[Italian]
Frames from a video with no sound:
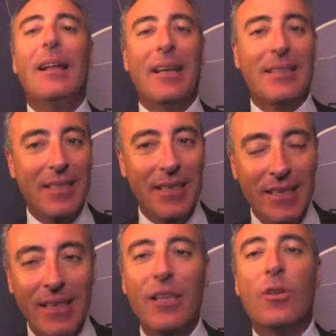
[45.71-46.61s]
gli asili
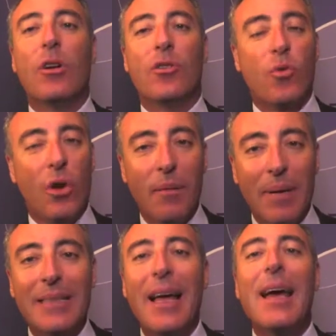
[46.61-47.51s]
nido e le scuole
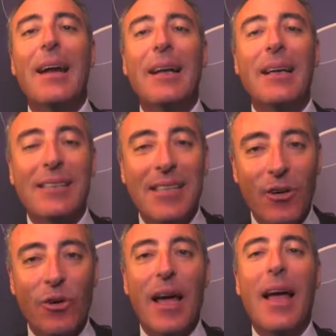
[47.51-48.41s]
materne se
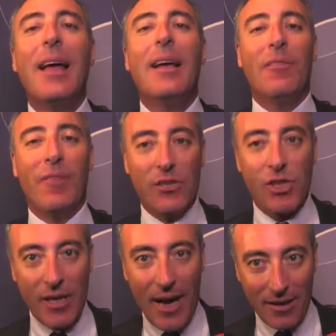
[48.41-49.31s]
non è
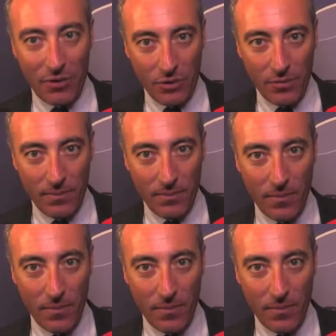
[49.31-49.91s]
vaccinato.